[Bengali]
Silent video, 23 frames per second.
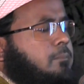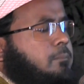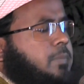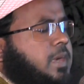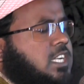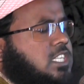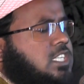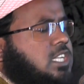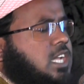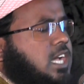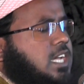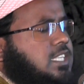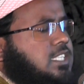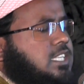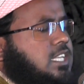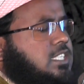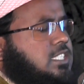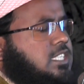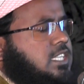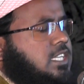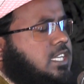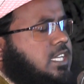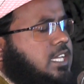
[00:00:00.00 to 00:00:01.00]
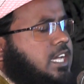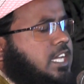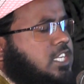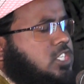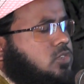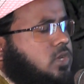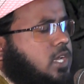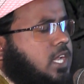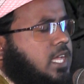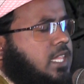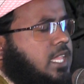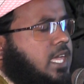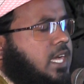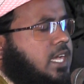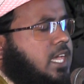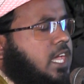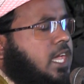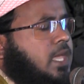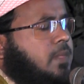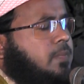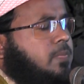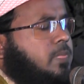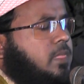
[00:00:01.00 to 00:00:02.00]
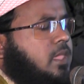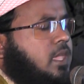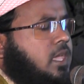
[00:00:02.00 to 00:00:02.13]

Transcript: পাশে আছেন জিজ্ঞাসা করে দেখেন